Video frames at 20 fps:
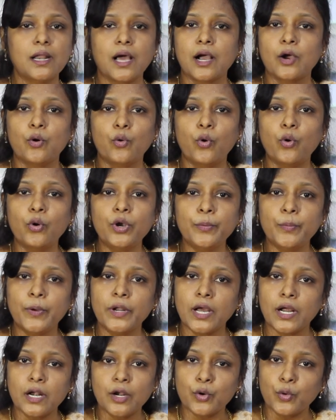நாங்கள் ஓடி
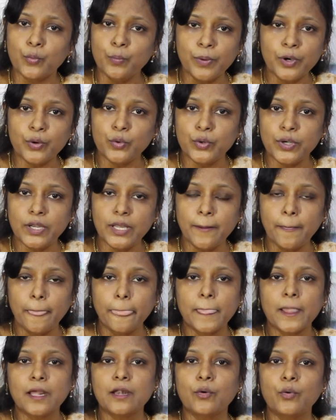போய் நாங்களும் ரொம்ப குட்டி
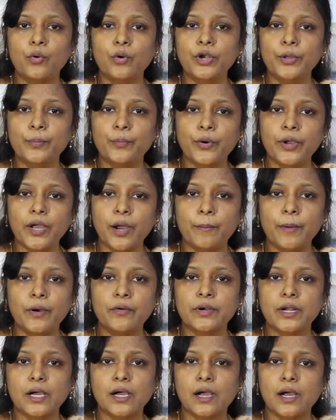நான் ஓடி போய்
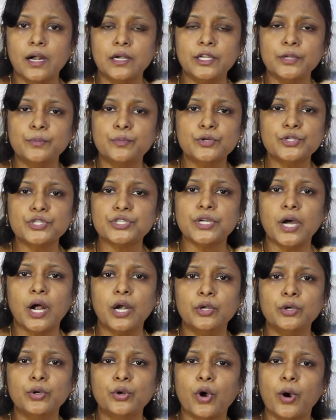அப்பாவை நாங்கள் கட்டி பிடிச்சிட்டு
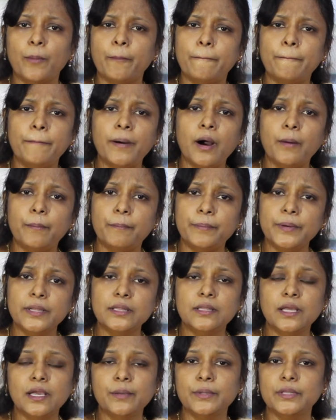அழுகிறோம் அப்பா
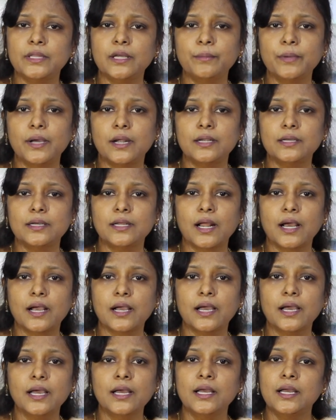அப்படி தேம்பி தேம்பி
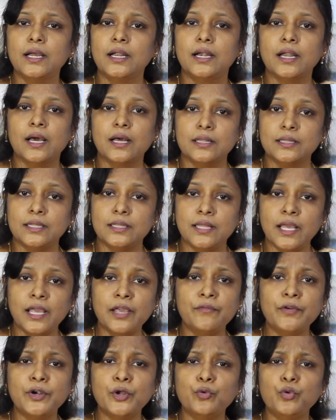அழுகிறாங்க நான் அந்த
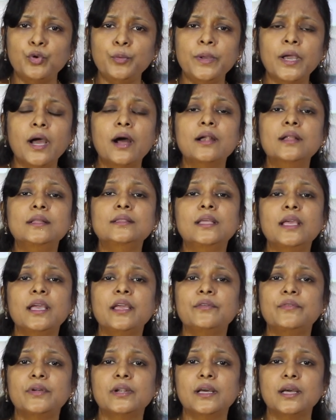தேவனை உண்மையான
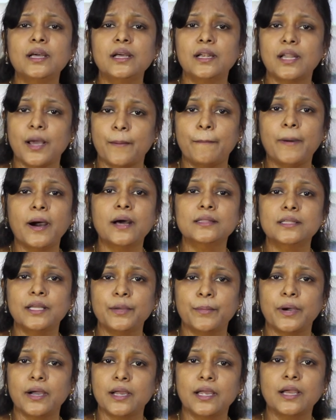தேவனை நான்
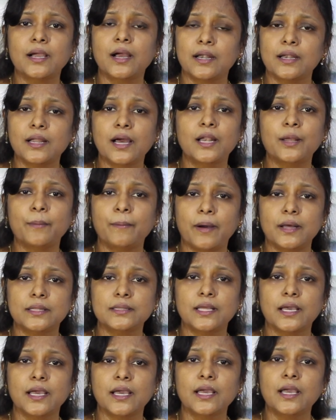பார்த்தேன் என் கண்ணால்
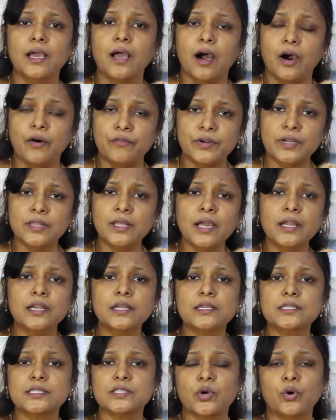பார்த்தேன் அவர் தான்
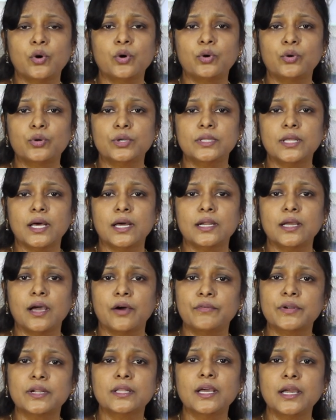எனக்கு சுகம் கொடுத்தாரு
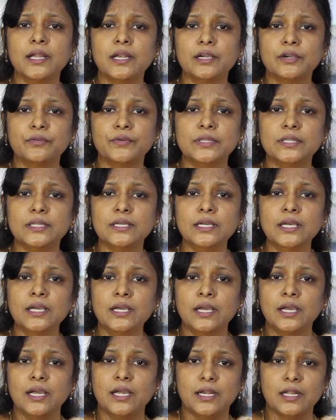அவர் தான் எனக்கு வந்து
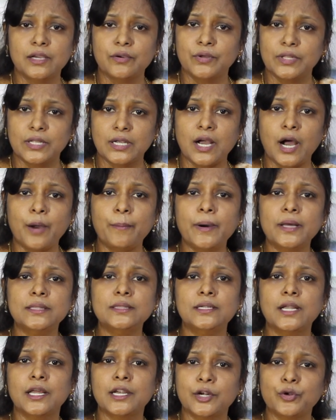எனக்கு வந்து
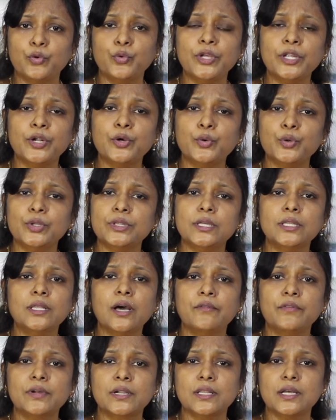காப்பாற்றினார் எனக்கு உயிரை
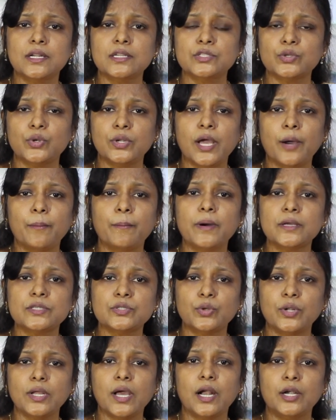கொடுத்தது அவர் தான் சொல்லி அப்பா
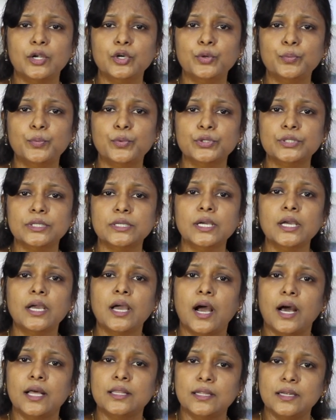சொல்லி அழுகும்போது
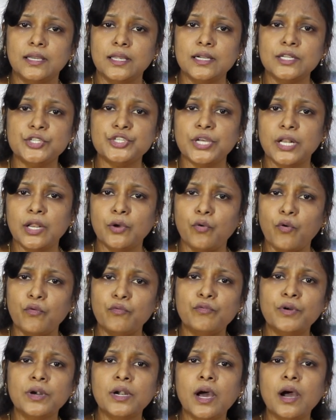அந்த நிகழ்ச்சியெல்லாம்
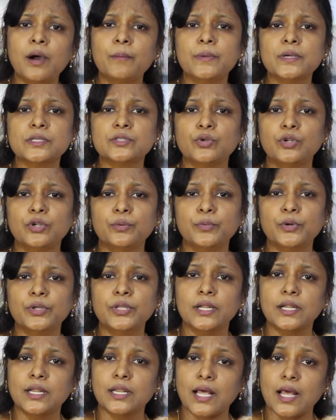ஒவ்வொன்றா அப்பா
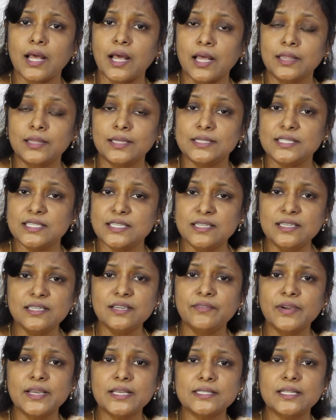சொல்லும்போது அந்த
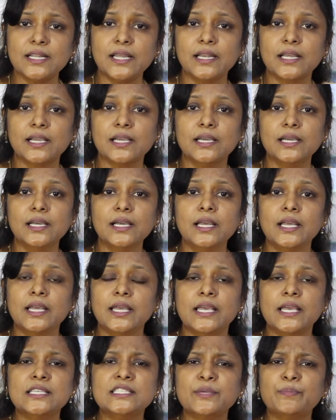சின்ன வயசில் எனக்கு
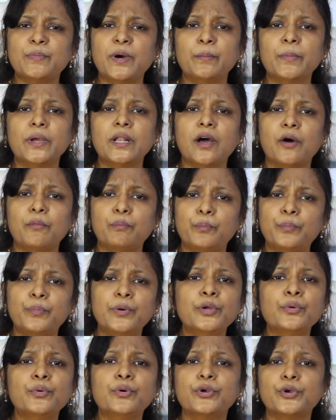ஏசப்பா மேலே
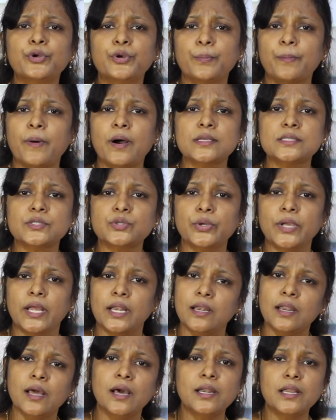அப்படி ஒரு ஒரு பாசம்
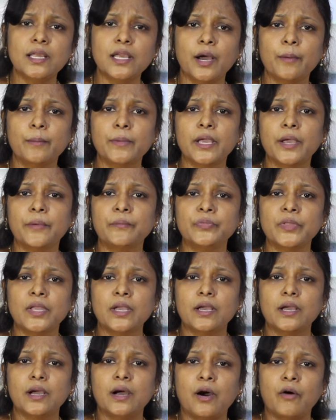என்ன அறியாமையே
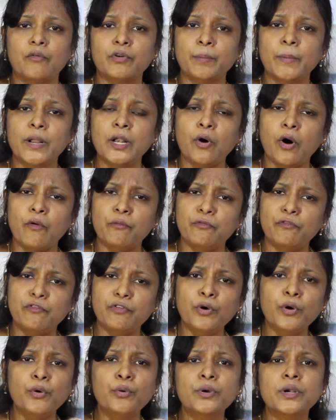அவர் மேலே
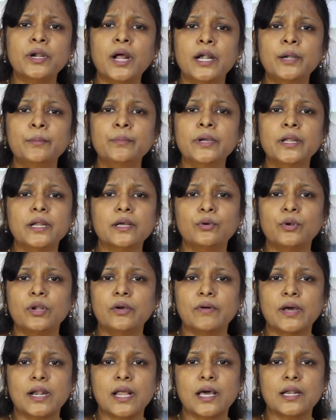அவ்வளோ ஒரு அன்பு
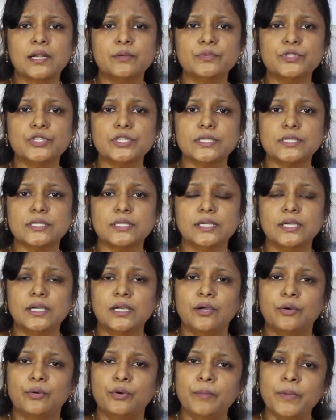எனக்குள்ளே வர ஆரம்பிச்சிச்சு
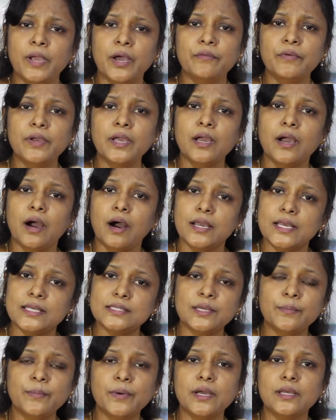உண்மையாகவே
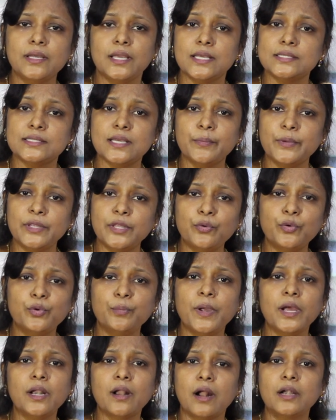ஐசமா ஏசாமி தான்
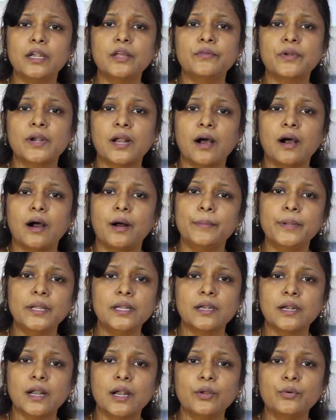உண்மையான ஆண்டவரா
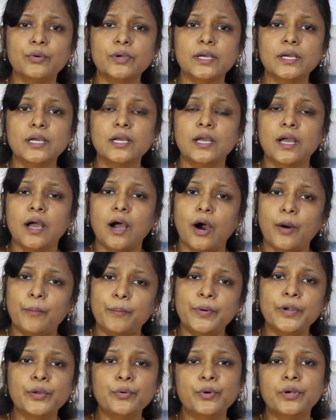அப்படின்ற அளவுக்கு
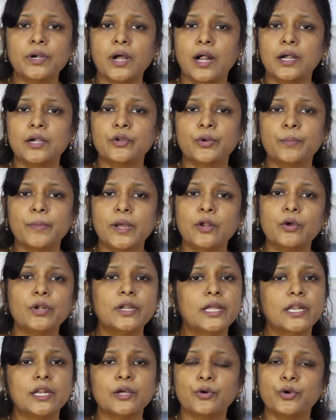அப்படி ஒரு ஆண்டவர் மேலே
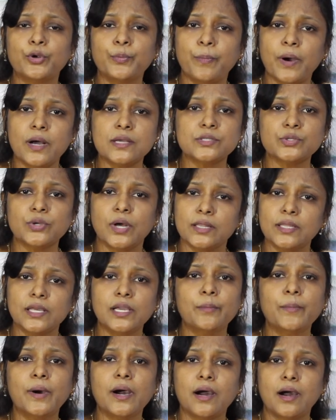எனக்கு ஒரு பாசம்
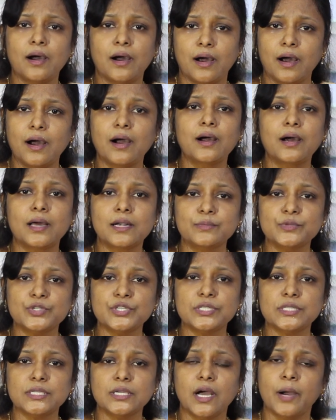அதிகமாக ஆக
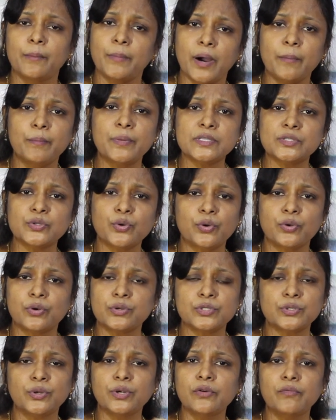ஆரம்பிச்சிச்சு அப்போ அப்பா சொ
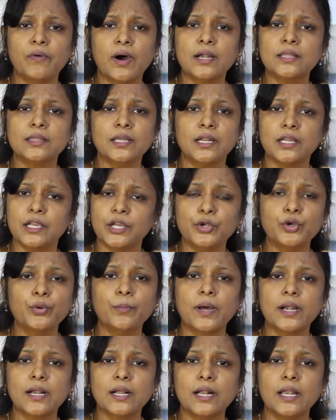சொன்ன வார்த்தை எனக்கு
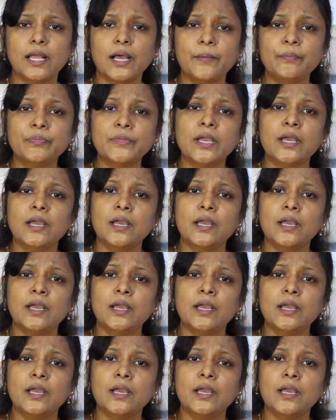இன்னும் மறக்கலை